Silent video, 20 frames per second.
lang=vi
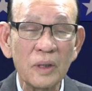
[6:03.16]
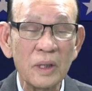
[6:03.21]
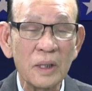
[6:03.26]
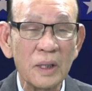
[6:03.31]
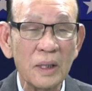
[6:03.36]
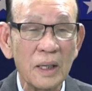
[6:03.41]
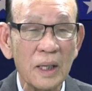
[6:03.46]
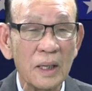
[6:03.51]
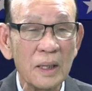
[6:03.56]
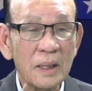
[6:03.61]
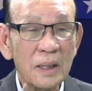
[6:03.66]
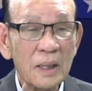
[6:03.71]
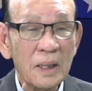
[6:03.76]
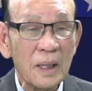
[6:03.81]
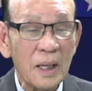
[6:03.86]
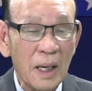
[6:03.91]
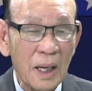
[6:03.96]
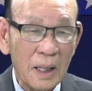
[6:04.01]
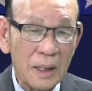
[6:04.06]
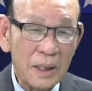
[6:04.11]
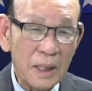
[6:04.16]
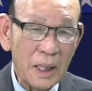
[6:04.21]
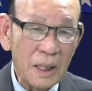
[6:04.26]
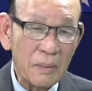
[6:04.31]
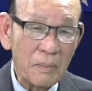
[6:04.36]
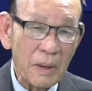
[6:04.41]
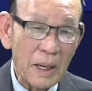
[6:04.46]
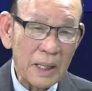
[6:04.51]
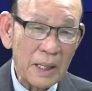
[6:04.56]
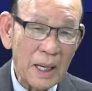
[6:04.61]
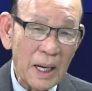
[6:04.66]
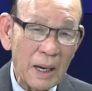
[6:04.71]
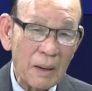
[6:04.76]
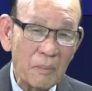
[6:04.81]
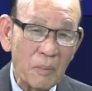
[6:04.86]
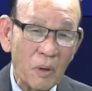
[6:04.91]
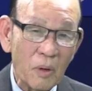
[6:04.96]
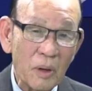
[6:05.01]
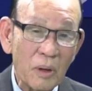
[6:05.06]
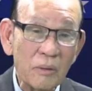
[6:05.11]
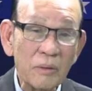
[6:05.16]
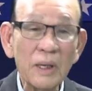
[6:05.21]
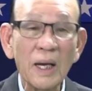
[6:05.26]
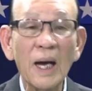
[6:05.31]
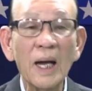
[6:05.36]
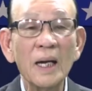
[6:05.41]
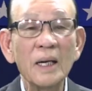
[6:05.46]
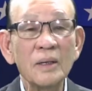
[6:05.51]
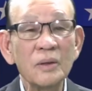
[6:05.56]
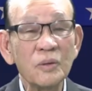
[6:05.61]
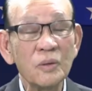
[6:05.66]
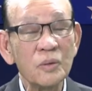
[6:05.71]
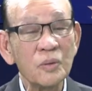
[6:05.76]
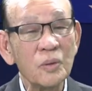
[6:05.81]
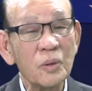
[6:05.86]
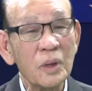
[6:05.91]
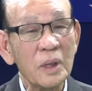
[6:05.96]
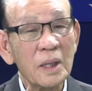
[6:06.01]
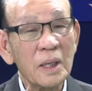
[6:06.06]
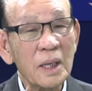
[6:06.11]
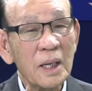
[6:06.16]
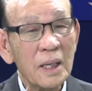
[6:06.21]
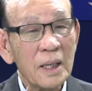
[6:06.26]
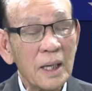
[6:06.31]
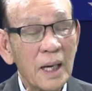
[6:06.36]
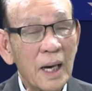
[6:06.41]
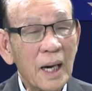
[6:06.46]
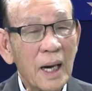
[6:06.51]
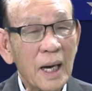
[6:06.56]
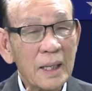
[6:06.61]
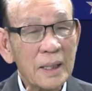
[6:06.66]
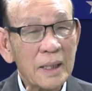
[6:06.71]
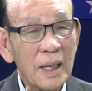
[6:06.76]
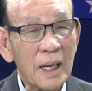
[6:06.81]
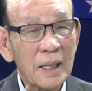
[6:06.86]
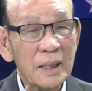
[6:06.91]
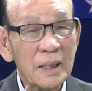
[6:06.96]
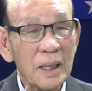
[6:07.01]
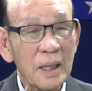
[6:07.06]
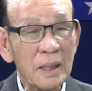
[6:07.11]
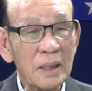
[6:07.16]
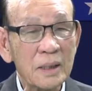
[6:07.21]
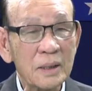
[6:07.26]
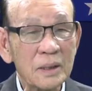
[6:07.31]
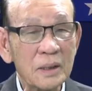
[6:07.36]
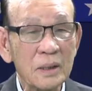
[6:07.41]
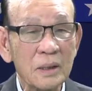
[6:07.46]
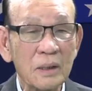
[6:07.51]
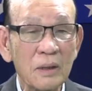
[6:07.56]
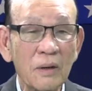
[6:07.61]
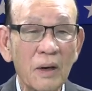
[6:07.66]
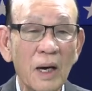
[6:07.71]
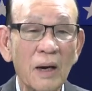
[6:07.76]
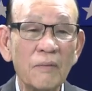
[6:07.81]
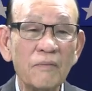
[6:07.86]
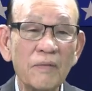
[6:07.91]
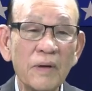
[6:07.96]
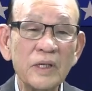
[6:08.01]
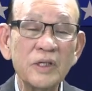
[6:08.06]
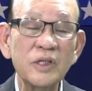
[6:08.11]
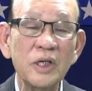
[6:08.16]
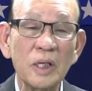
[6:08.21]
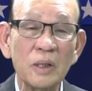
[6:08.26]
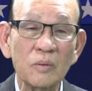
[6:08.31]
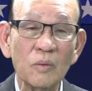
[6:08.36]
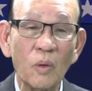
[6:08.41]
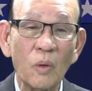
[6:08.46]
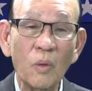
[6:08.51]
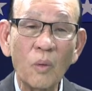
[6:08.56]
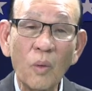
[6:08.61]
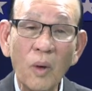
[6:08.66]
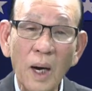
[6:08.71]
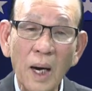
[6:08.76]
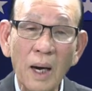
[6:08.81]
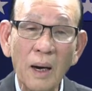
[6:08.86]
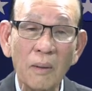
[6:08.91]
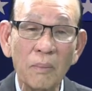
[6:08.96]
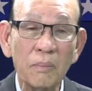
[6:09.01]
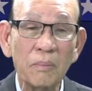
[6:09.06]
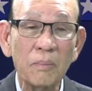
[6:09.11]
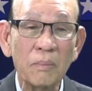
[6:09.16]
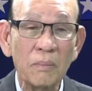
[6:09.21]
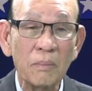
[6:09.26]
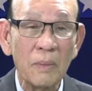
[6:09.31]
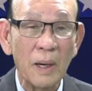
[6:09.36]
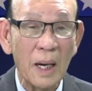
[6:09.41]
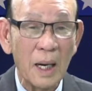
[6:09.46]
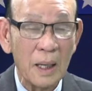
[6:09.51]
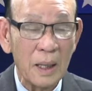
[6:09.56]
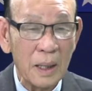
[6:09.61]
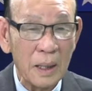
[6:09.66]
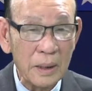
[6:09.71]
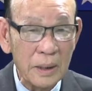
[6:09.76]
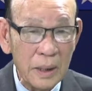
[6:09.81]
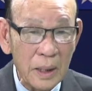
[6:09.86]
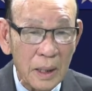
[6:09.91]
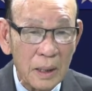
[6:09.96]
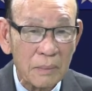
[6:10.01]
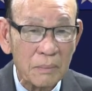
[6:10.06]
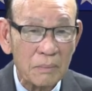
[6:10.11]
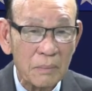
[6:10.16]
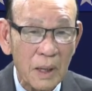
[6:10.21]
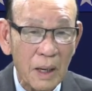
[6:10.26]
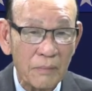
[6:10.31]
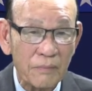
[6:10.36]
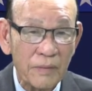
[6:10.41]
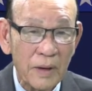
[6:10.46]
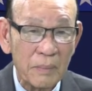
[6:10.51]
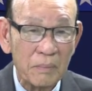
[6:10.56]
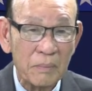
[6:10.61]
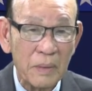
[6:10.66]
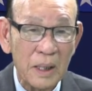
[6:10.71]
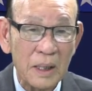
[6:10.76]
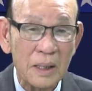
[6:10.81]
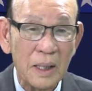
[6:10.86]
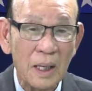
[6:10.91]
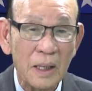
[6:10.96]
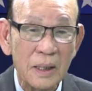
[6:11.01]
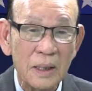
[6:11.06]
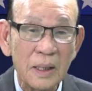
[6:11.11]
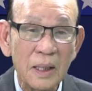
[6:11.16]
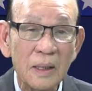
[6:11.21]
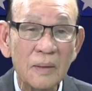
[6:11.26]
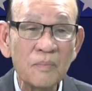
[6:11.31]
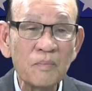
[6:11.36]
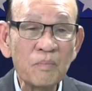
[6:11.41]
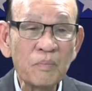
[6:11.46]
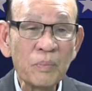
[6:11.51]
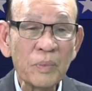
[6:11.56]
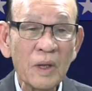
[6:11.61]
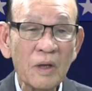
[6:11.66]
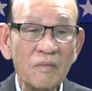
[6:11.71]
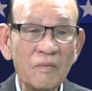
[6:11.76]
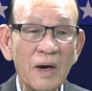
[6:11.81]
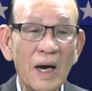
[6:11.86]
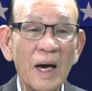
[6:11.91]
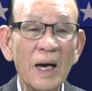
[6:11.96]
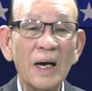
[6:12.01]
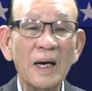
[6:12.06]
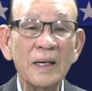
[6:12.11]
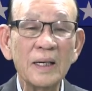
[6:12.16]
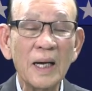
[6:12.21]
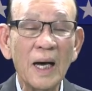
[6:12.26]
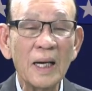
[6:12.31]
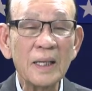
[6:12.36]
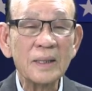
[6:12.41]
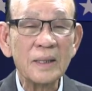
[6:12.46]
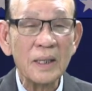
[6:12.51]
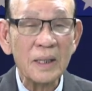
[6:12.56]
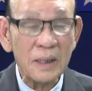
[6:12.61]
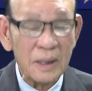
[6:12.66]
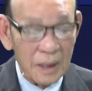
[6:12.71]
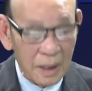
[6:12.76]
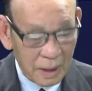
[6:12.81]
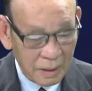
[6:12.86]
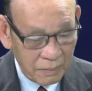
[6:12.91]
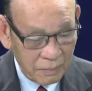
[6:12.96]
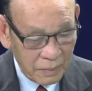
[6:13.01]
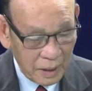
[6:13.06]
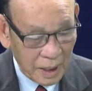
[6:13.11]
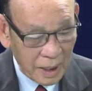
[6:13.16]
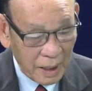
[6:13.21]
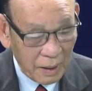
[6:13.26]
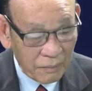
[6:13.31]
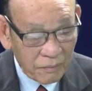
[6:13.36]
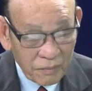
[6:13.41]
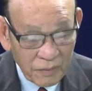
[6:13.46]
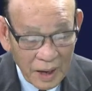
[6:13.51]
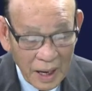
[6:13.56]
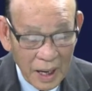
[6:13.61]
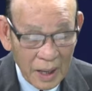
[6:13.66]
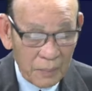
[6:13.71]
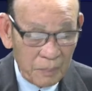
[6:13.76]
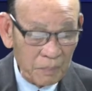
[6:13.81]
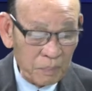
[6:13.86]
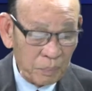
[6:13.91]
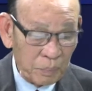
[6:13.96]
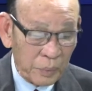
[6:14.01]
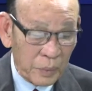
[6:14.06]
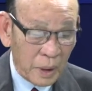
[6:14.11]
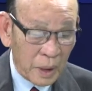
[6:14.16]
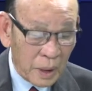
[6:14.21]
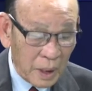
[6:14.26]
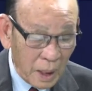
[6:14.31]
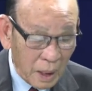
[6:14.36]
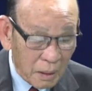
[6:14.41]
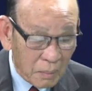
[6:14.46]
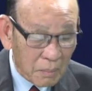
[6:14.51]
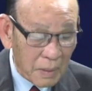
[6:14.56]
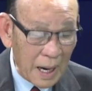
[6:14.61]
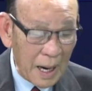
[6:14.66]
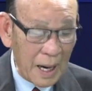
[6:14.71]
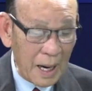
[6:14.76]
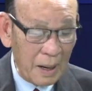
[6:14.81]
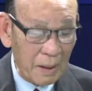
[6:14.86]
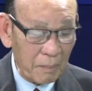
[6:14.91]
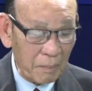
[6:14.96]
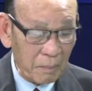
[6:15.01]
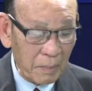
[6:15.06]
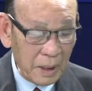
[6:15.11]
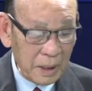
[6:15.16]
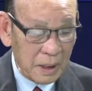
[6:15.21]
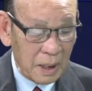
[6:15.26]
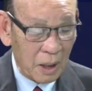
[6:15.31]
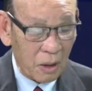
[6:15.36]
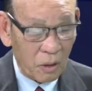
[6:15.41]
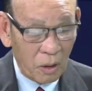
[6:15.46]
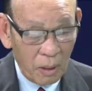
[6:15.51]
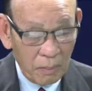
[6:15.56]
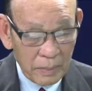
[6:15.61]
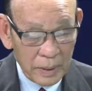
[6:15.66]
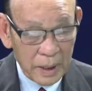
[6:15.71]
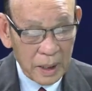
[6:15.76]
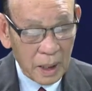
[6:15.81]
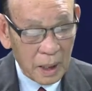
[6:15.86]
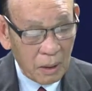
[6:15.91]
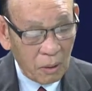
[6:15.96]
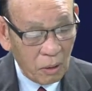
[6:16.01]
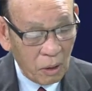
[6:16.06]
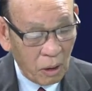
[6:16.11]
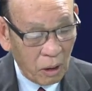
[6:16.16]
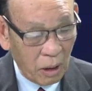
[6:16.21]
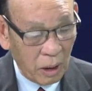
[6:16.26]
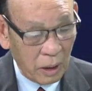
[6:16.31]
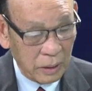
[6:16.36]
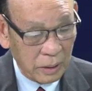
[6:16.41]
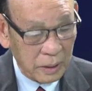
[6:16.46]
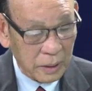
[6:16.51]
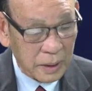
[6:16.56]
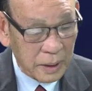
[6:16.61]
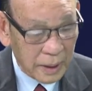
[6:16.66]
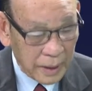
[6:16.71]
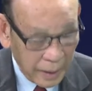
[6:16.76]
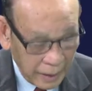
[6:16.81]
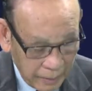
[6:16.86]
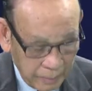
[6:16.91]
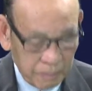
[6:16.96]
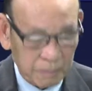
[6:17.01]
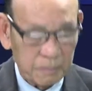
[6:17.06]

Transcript: thì à, Tây Ban Nha, Bồ Đào Nha luôn luôn đã khai thác được cái sự à, phát triển của khoa học mà hơi nước mà phát minh ra hơi nước và đã tới được và khám phá nhưng mà bây giờ có một cái câu hỏi như thế này